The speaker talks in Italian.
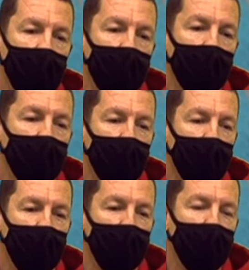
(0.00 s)
più, più,
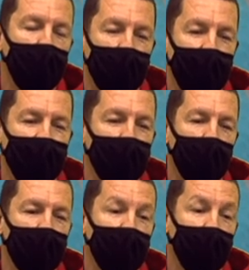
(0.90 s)
più importante quello di
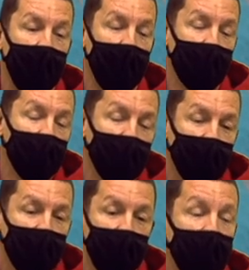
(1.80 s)
Fabriano,
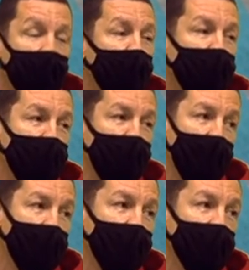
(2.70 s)
di, dico
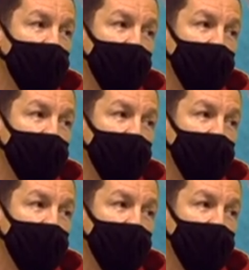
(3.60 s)
Fabriano.